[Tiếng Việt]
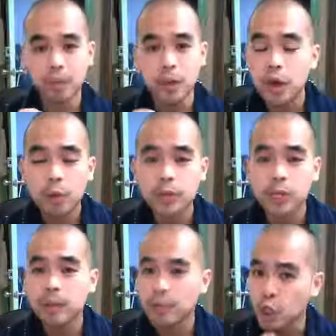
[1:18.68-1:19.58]
mình không
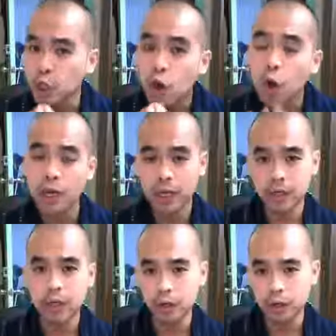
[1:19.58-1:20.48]
thể nào mình nói
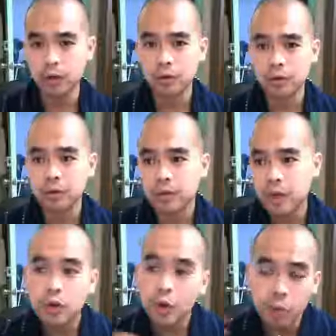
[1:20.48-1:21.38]
được cái
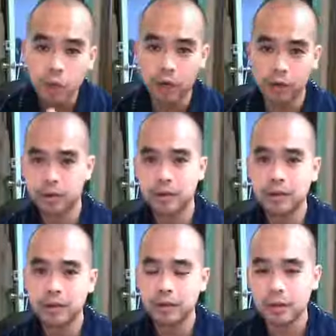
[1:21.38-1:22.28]
cái ngôn ngữ
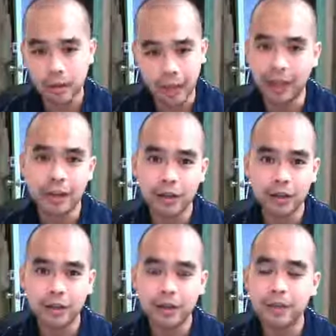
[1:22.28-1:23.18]
lạ
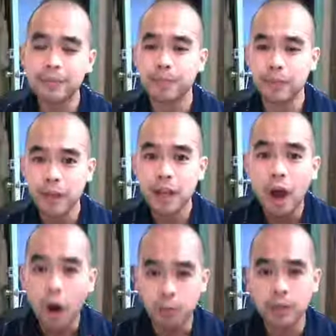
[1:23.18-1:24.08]
hết mình phải
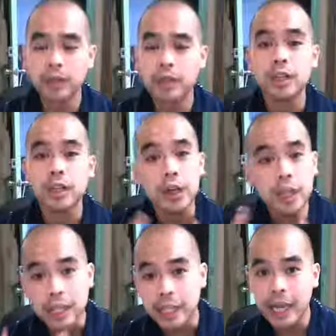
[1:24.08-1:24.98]
học nó từ
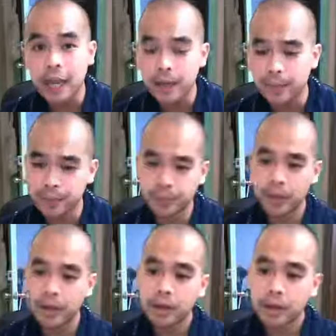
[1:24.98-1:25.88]
nhái
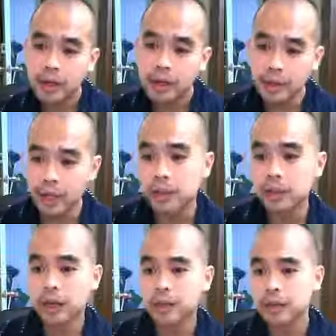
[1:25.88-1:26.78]
thì cái
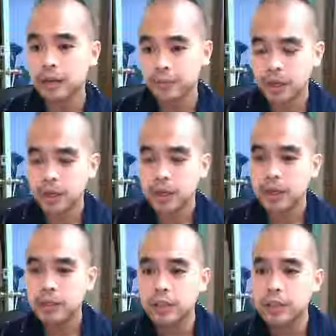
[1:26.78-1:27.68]
tên đó đó
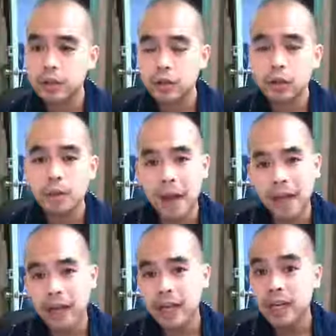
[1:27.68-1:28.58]
thứ nhất nó có
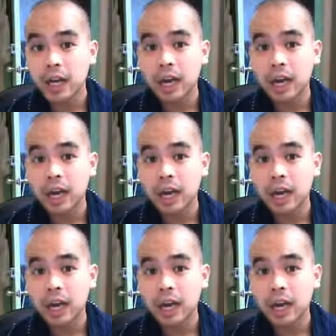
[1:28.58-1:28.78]
ba cái